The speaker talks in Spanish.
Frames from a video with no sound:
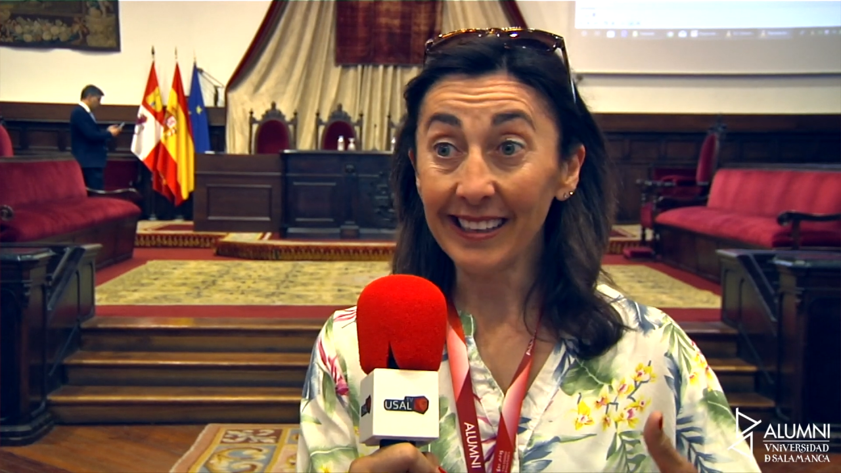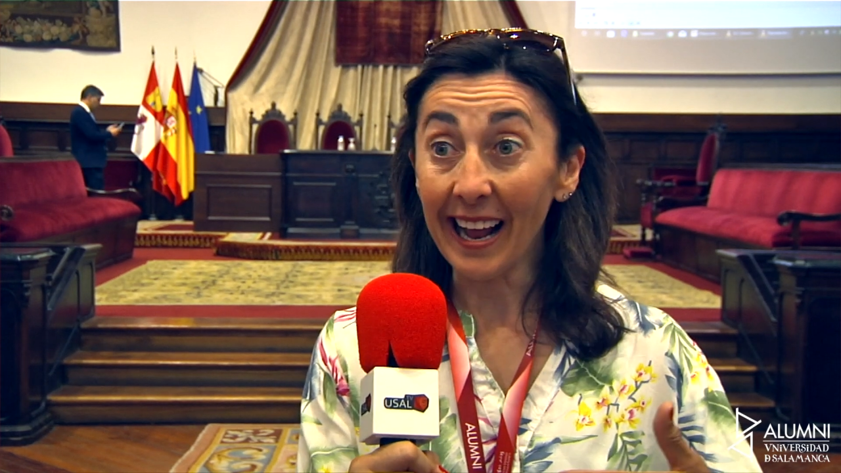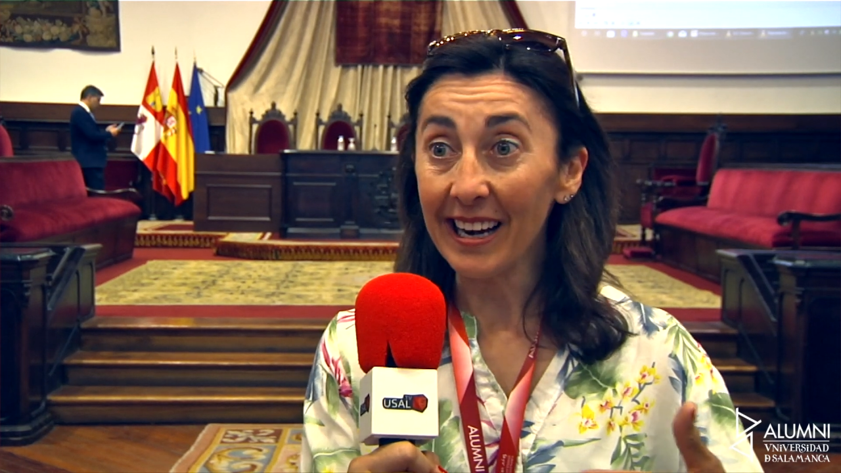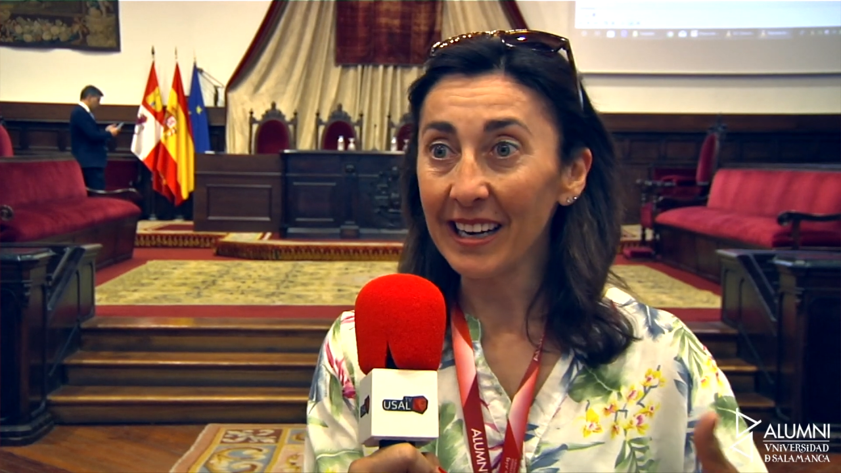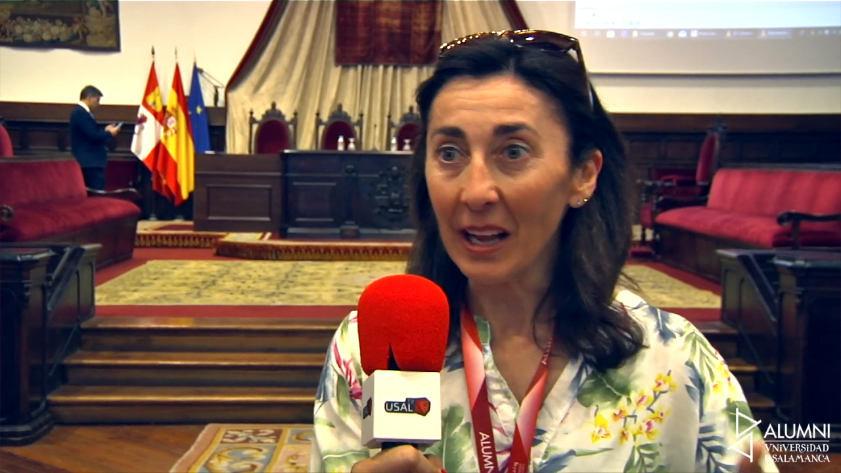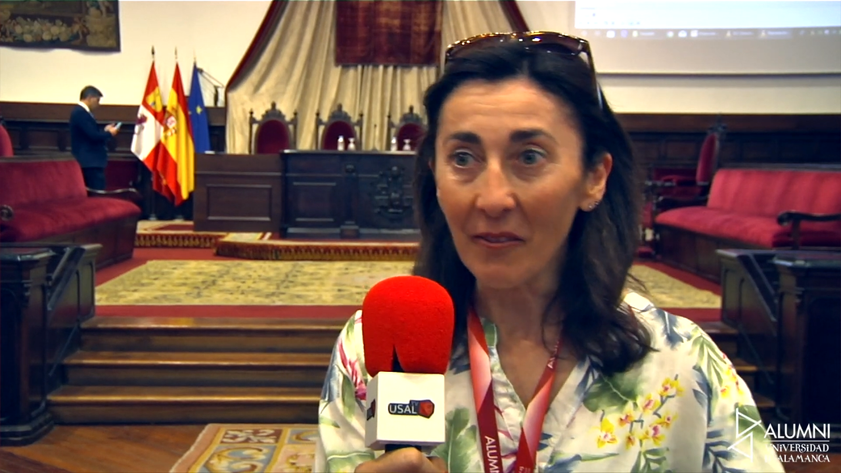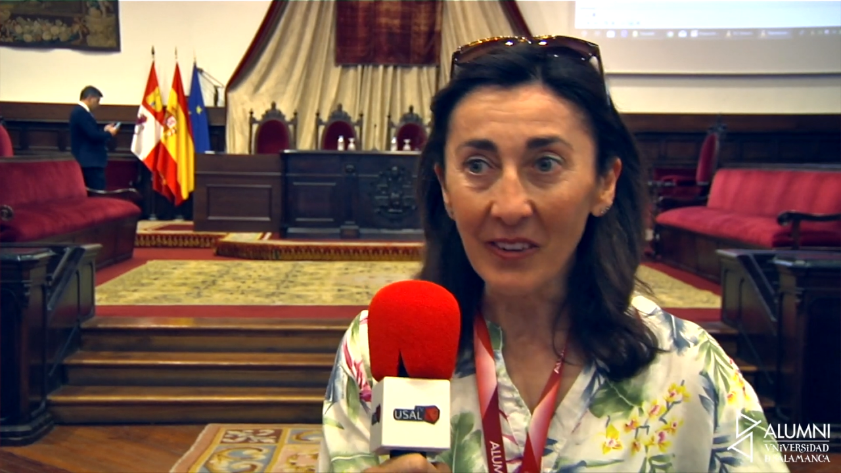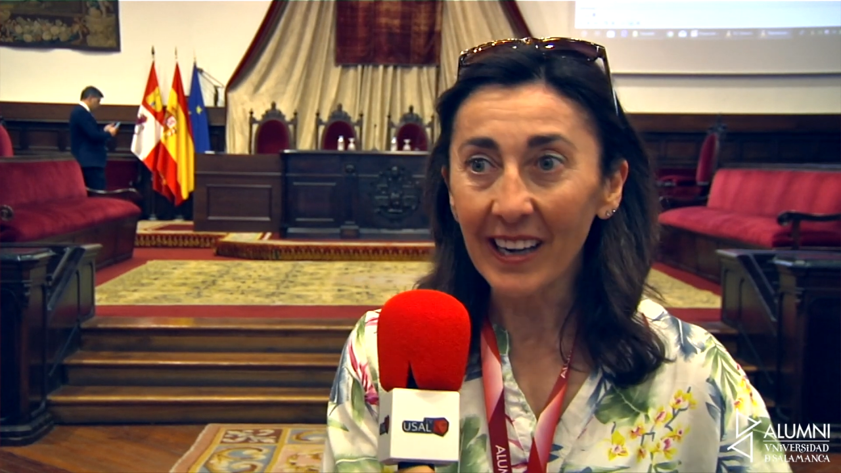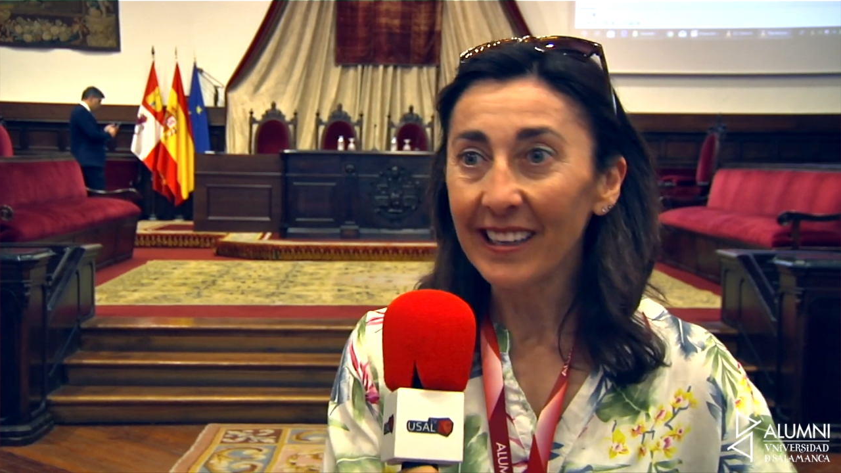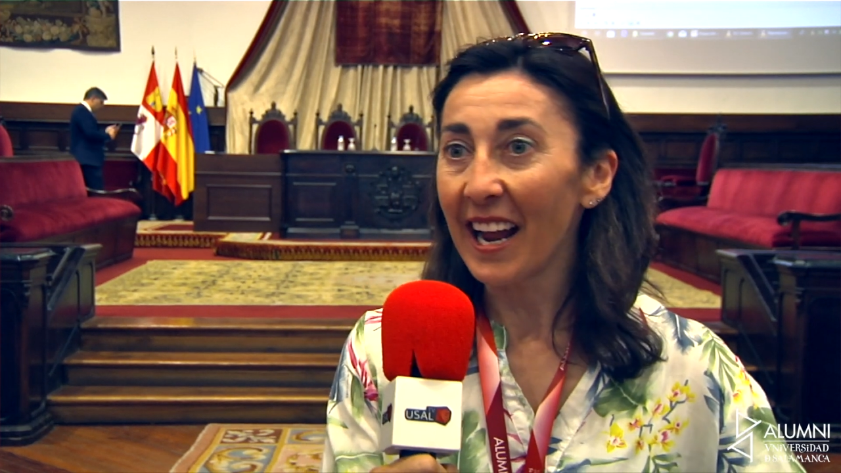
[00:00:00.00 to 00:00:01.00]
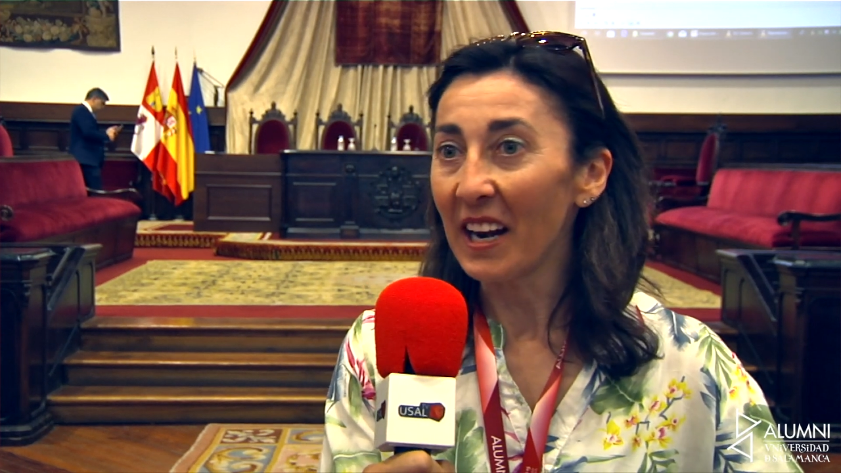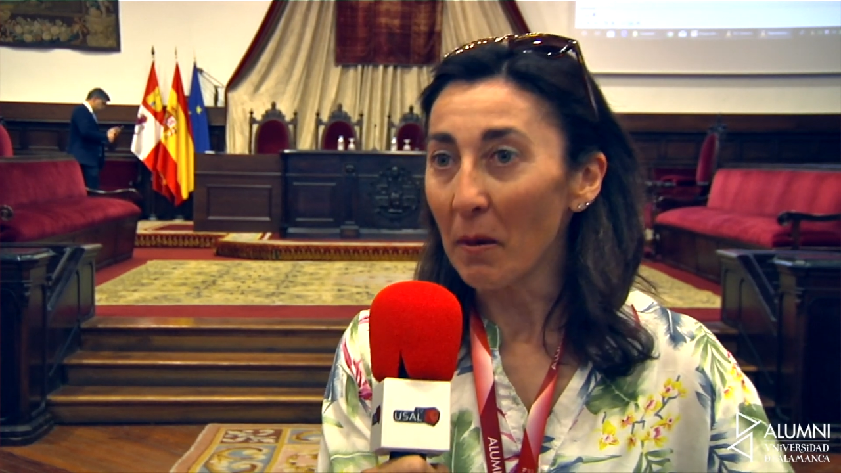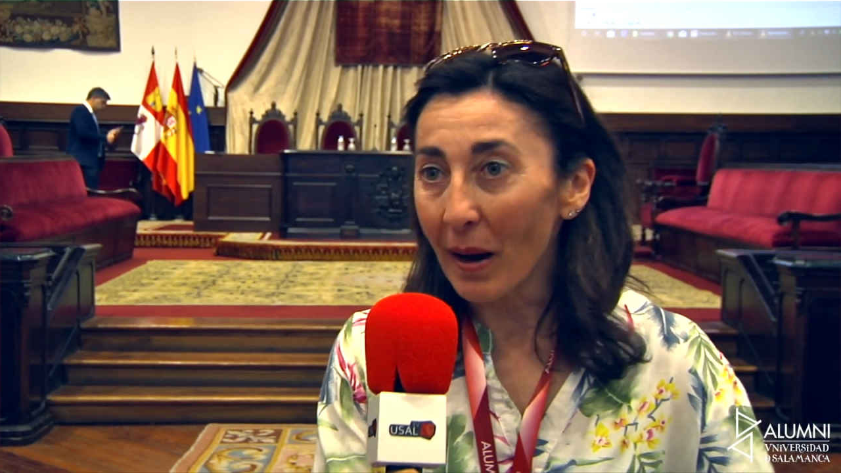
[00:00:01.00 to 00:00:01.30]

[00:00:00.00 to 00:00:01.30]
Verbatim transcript: salir de fiesta, de